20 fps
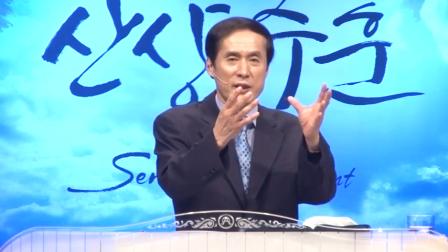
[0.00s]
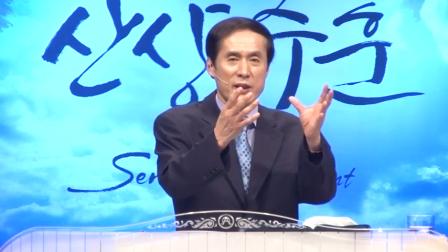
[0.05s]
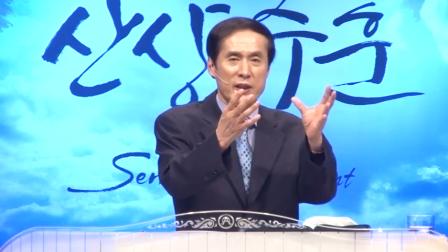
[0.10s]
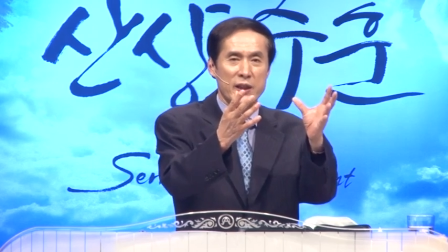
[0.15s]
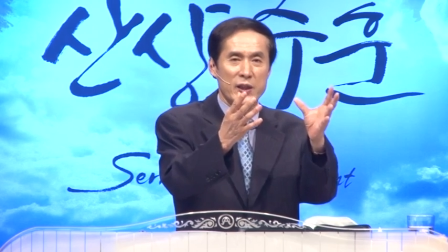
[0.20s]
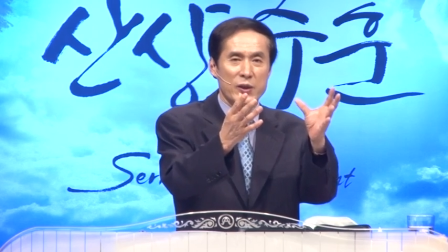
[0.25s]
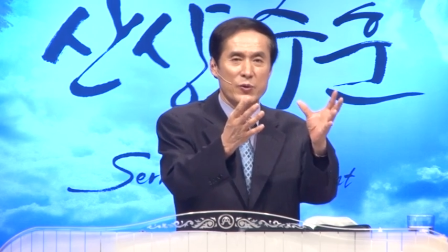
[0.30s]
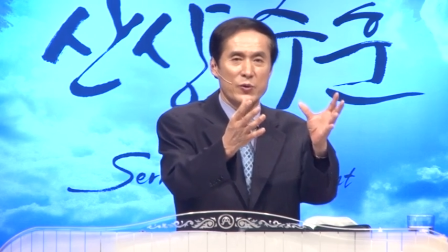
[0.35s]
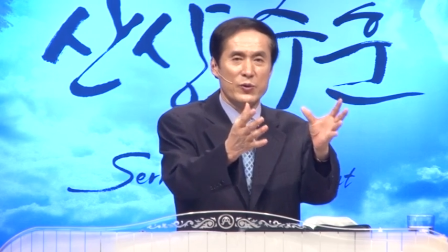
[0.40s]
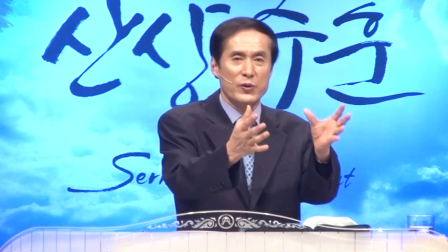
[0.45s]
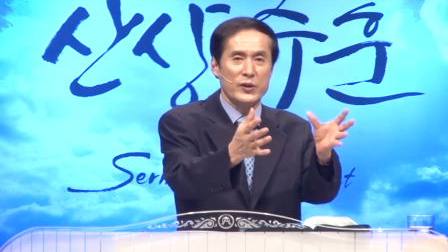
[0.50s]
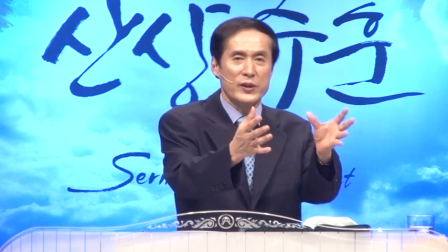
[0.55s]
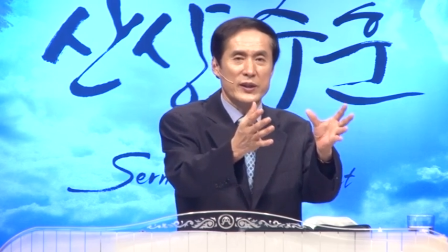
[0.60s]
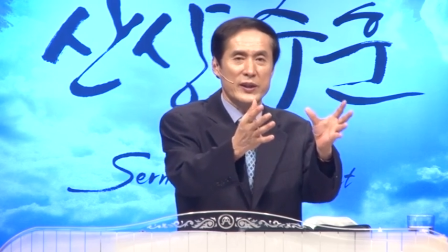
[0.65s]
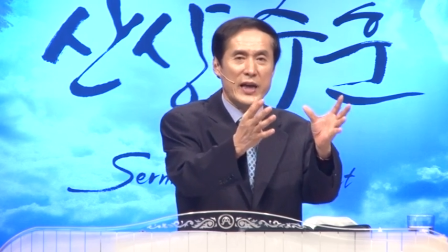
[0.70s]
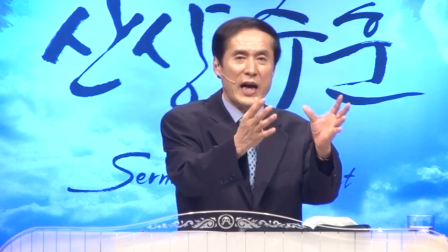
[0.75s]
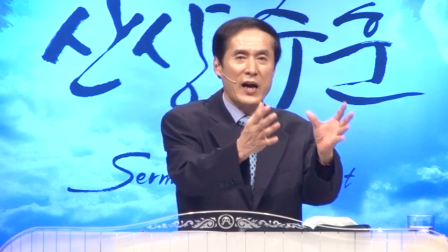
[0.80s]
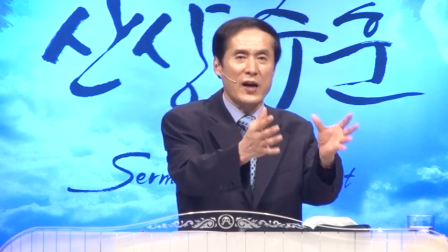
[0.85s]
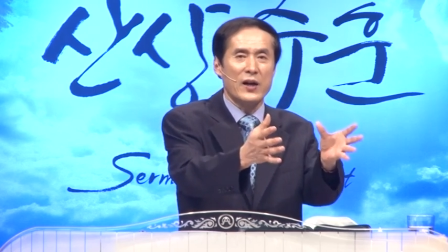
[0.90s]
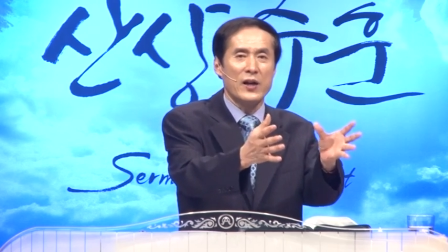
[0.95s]
키우는
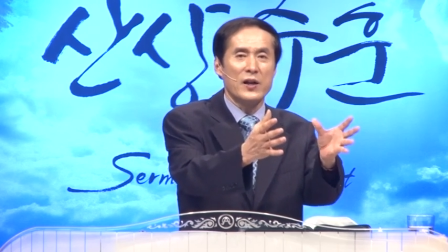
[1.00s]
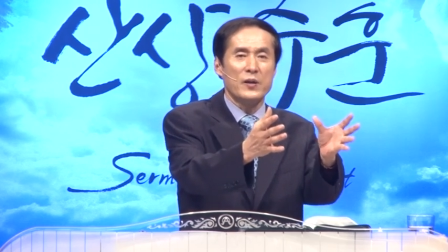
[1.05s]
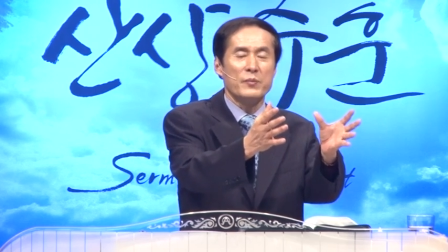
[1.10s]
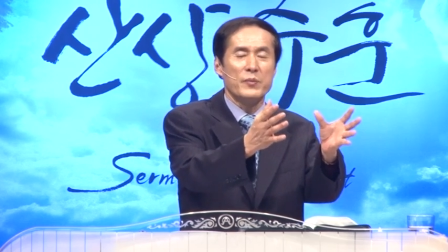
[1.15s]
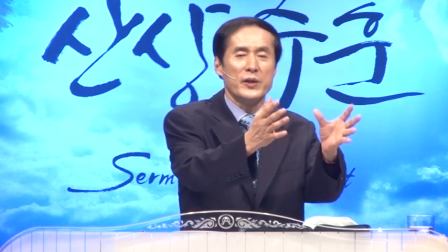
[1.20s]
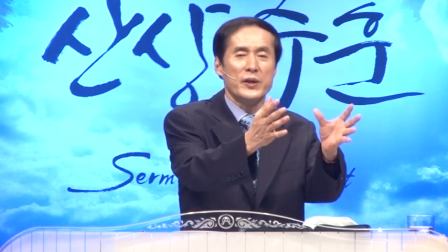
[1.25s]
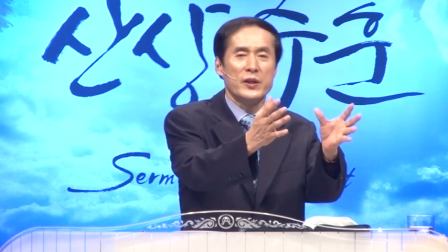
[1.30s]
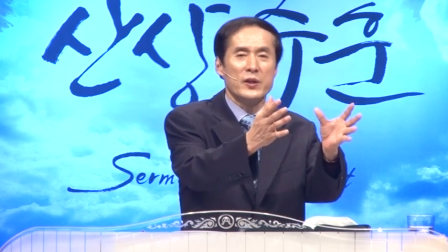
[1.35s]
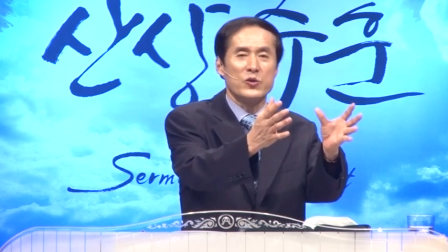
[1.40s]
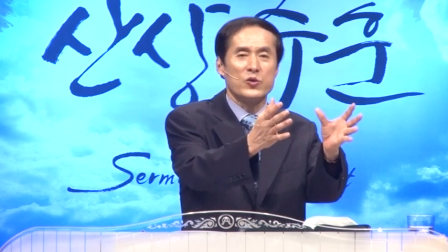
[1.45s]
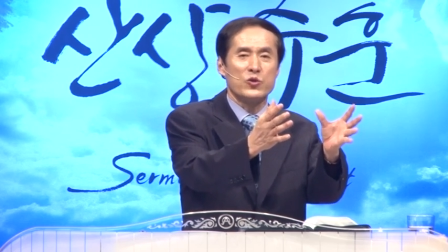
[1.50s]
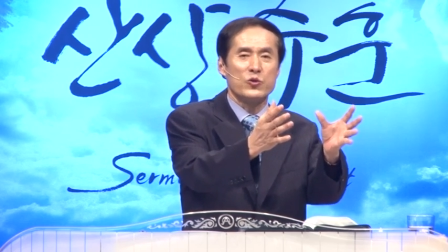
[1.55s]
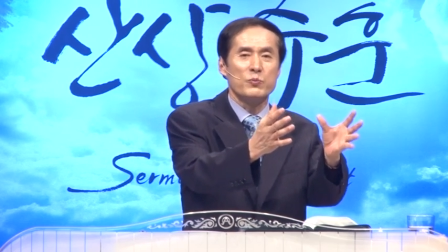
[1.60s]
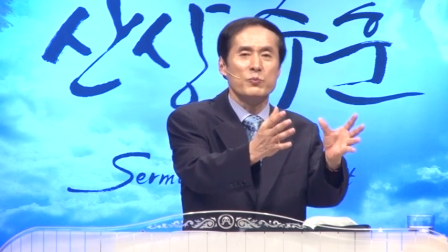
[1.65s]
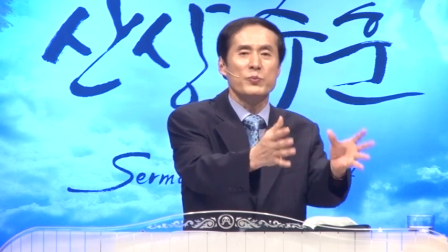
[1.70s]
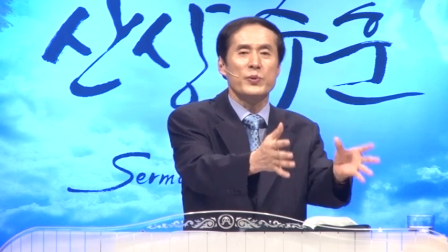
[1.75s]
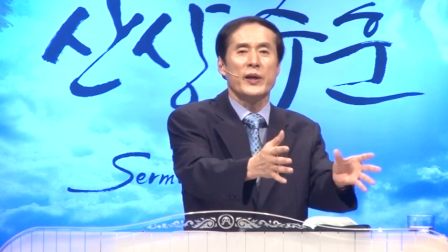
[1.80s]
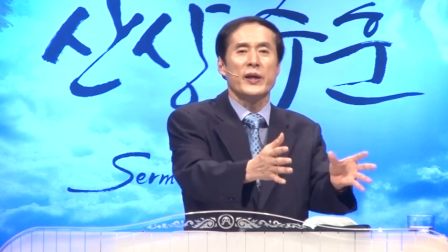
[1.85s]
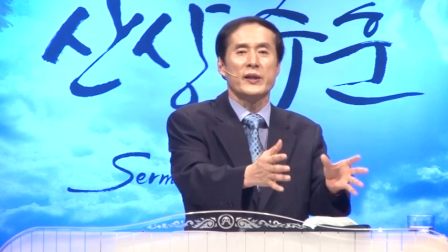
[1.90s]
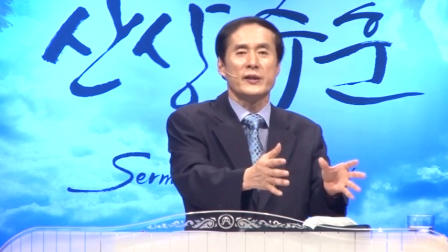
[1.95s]
양을 미리
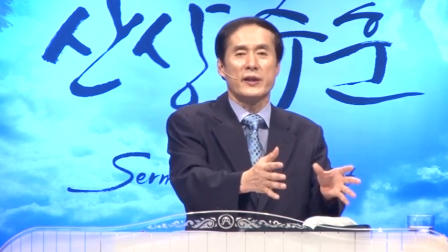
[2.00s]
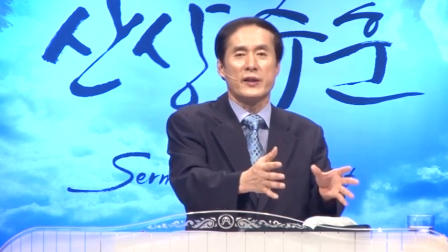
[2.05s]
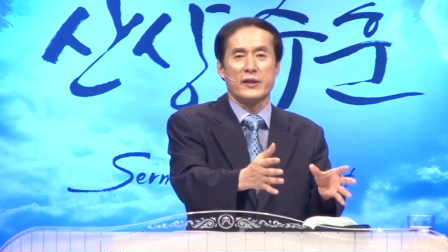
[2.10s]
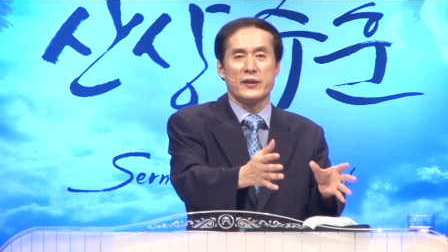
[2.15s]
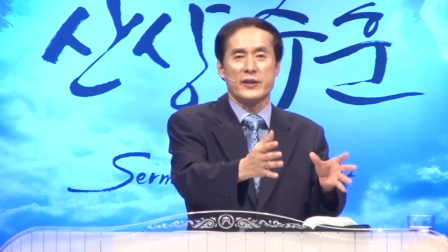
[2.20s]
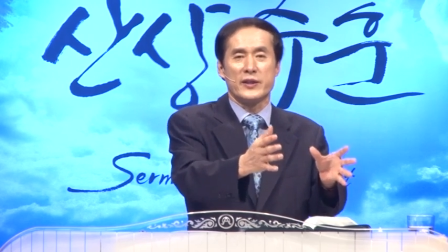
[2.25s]
준비해야 되는,